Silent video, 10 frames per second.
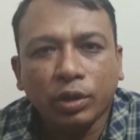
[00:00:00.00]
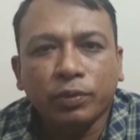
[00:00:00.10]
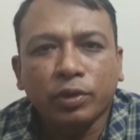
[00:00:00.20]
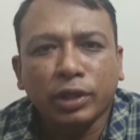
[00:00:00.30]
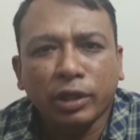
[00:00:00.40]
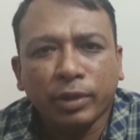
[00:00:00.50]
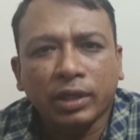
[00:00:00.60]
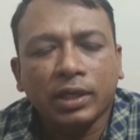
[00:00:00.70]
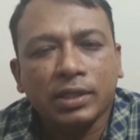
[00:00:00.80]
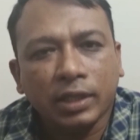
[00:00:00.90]
অধিদপ্তর নির্মাণ
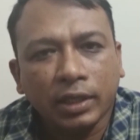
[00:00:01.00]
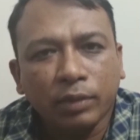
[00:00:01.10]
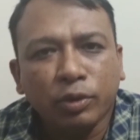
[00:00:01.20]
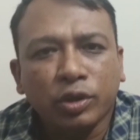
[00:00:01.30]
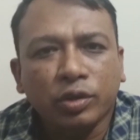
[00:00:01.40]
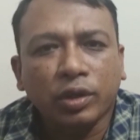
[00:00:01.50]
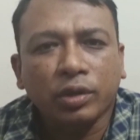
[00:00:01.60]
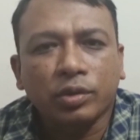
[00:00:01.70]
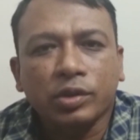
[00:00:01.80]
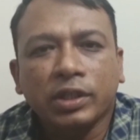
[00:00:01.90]
কাজ থেকেই মনিটরিং
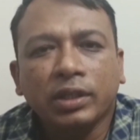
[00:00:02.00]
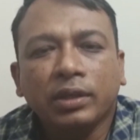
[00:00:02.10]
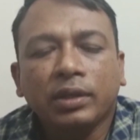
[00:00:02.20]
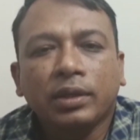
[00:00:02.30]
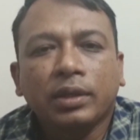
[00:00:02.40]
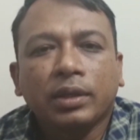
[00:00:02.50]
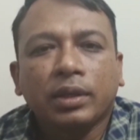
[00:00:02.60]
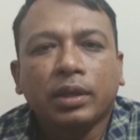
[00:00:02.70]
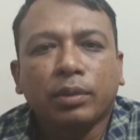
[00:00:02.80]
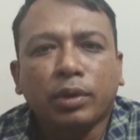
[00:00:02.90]
করছে
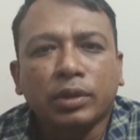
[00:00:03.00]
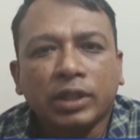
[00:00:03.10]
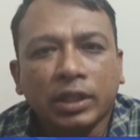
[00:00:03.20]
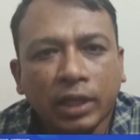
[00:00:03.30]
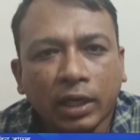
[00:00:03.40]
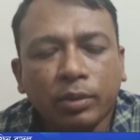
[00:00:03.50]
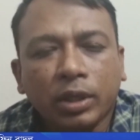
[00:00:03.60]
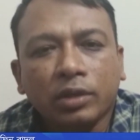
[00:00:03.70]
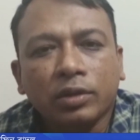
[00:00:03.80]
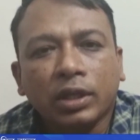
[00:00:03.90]
এবং সেই
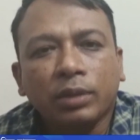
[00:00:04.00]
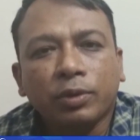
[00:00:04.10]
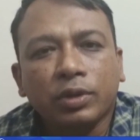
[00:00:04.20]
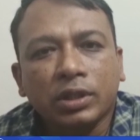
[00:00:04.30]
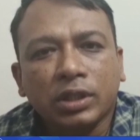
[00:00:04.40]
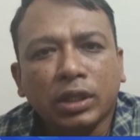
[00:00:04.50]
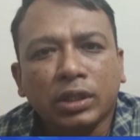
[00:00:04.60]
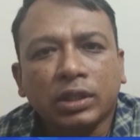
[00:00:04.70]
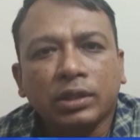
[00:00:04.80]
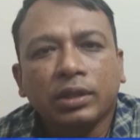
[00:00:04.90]
ধারাবাহিকতায়
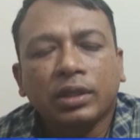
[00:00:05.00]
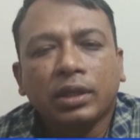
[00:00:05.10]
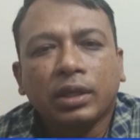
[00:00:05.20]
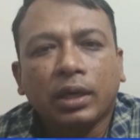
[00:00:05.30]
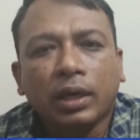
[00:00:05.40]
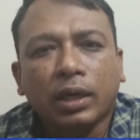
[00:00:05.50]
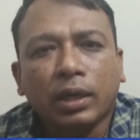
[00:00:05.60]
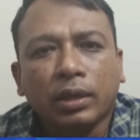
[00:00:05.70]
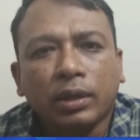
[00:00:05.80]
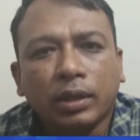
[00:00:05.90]
প্রতিষ্ঠানটির
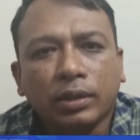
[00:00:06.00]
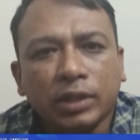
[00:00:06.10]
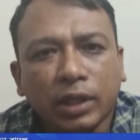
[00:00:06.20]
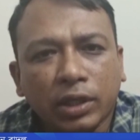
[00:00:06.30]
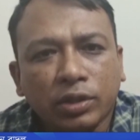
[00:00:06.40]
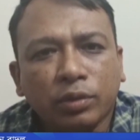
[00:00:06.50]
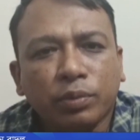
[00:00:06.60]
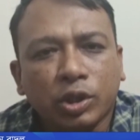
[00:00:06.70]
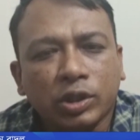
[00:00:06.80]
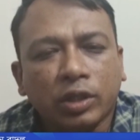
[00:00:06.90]
জেনারেশন
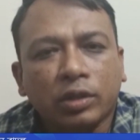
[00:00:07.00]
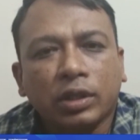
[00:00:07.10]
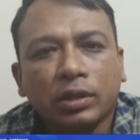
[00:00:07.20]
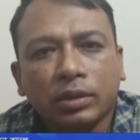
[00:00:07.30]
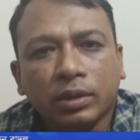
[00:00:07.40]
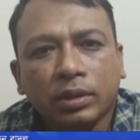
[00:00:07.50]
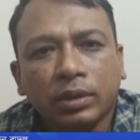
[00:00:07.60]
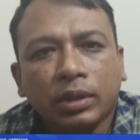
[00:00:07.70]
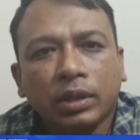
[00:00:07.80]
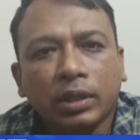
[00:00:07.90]
পর্যায়ে অর্থাৎ
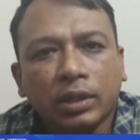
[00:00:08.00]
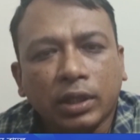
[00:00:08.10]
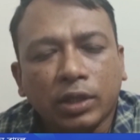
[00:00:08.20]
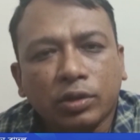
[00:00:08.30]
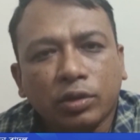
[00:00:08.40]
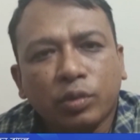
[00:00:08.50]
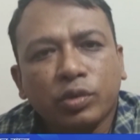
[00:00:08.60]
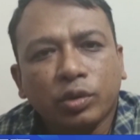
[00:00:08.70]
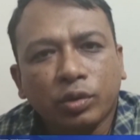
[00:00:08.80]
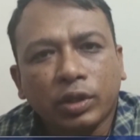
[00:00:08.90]
এটার কার্যক্রম
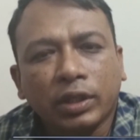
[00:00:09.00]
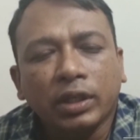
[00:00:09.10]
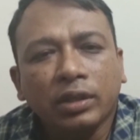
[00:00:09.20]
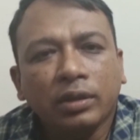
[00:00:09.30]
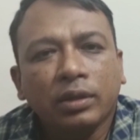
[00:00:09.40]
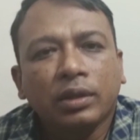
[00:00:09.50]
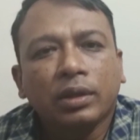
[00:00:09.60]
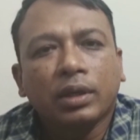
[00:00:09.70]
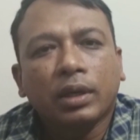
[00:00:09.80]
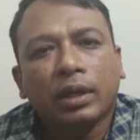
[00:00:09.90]
শুরু থেকে
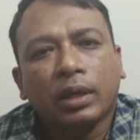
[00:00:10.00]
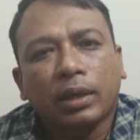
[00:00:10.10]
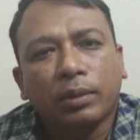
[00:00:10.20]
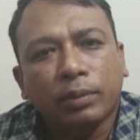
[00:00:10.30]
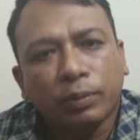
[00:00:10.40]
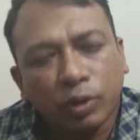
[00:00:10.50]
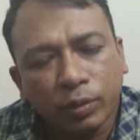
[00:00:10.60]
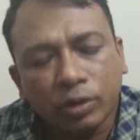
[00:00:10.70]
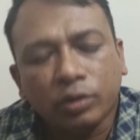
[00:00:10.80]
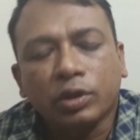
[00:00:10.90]

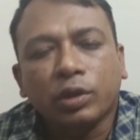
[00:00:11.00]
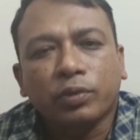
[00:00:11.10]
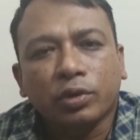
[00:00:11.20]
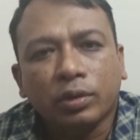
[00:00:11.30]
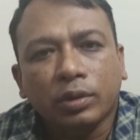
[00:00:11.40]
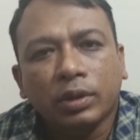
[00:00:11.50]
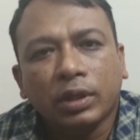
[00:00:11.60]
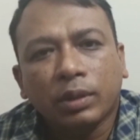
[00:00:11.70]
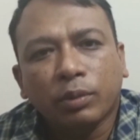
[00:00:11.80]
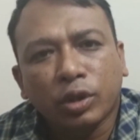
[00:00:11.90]
পরিবেশ অধিদপ্তর
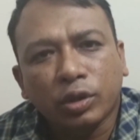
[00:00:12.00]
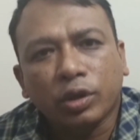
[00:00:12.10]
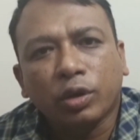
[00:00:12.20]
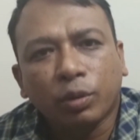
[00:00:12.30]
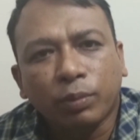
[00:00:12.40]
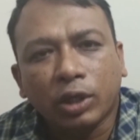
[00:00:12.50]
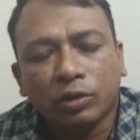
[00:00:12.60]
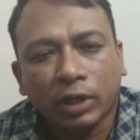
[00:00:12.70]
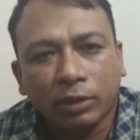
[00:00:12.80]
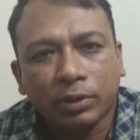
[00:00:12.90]
মনিটরিং অব্যাহত
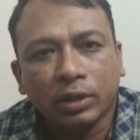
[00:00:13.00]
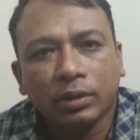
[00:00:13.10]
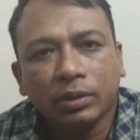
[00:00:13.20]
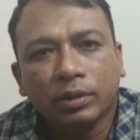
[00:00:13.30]
রাখবে